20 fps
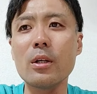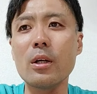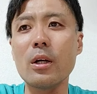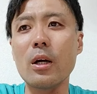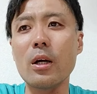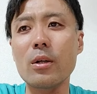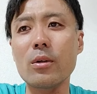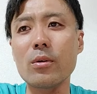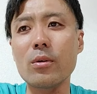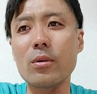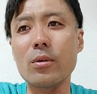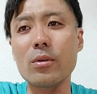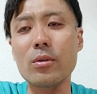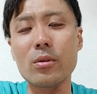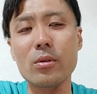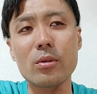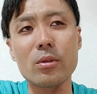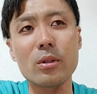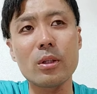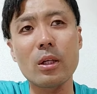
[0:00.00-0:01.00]
あ
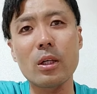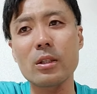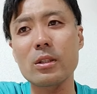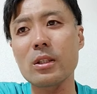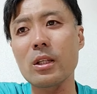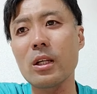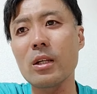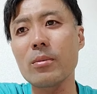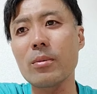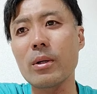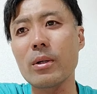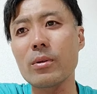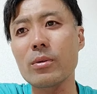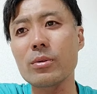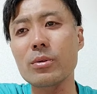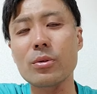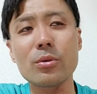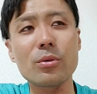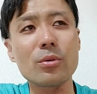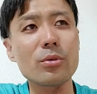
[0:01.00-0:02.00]
の、なんか裁判の
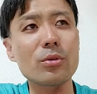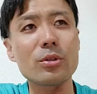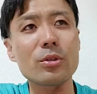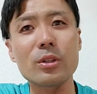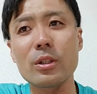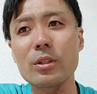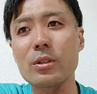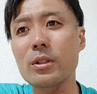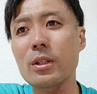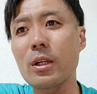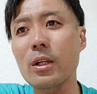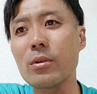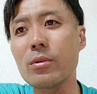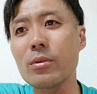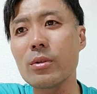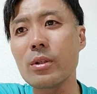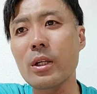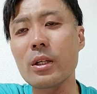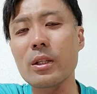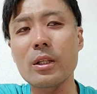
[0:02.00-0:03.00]
証拠として使
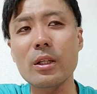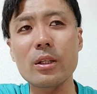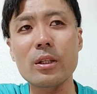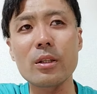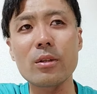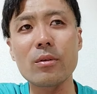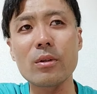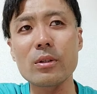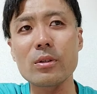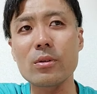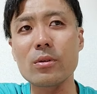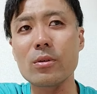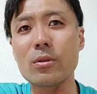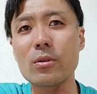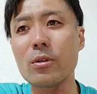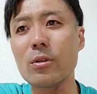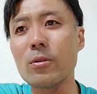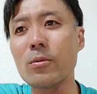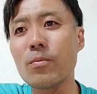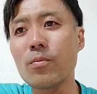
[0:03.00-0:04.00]
うにあたっては、そ
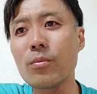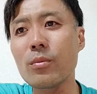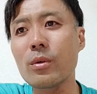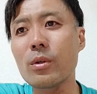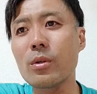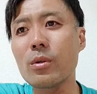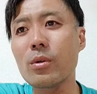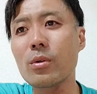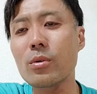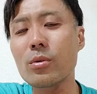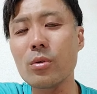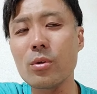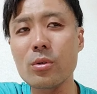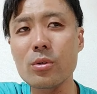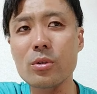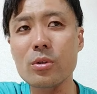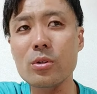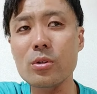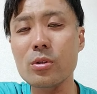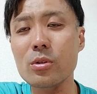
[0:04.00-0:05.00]
の、録
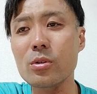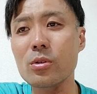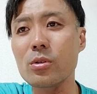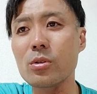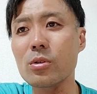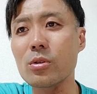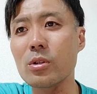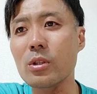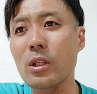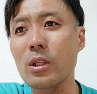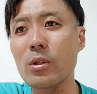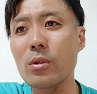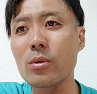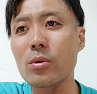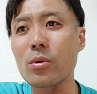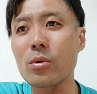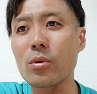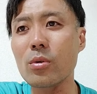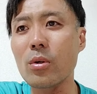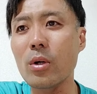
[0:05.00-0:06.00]
音するっていう
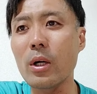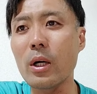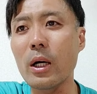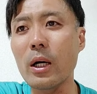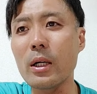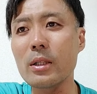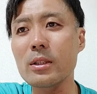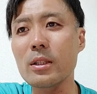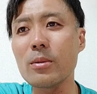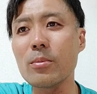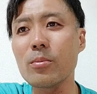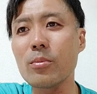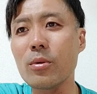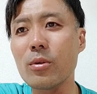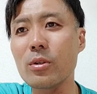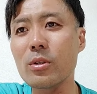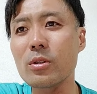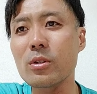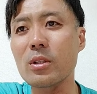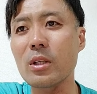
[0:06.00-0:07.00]
ことは先
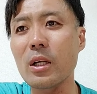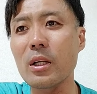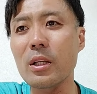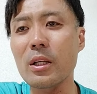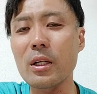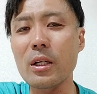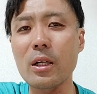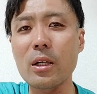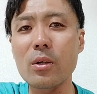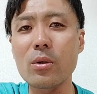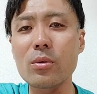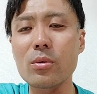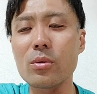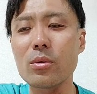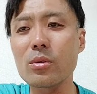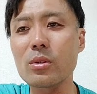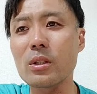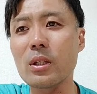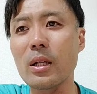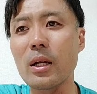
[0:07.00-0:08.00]
方に伝えてから録
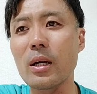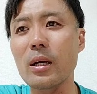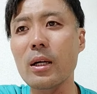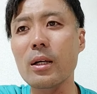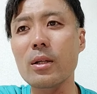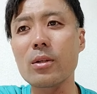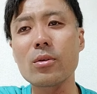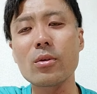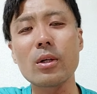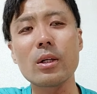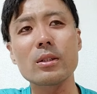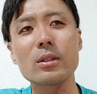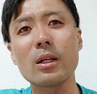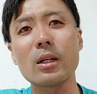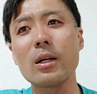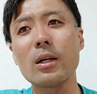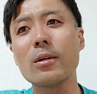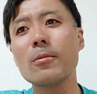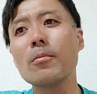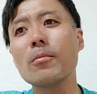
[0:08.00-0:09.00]
音せなあかんとか
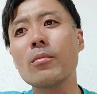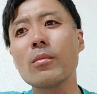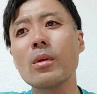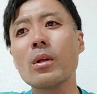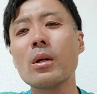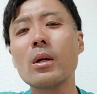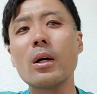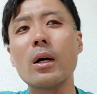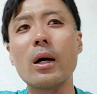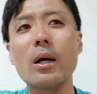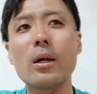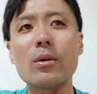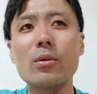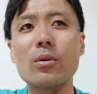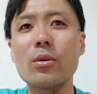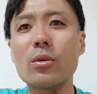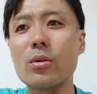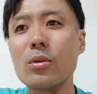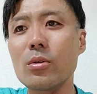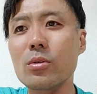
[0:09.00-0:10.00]
さあ
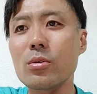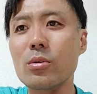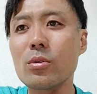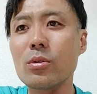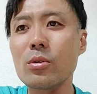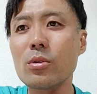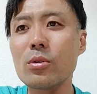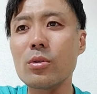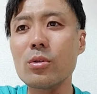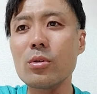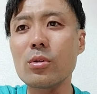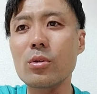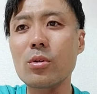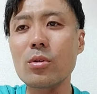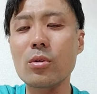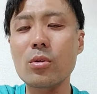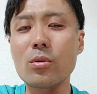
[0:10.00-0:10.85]
のそういうこ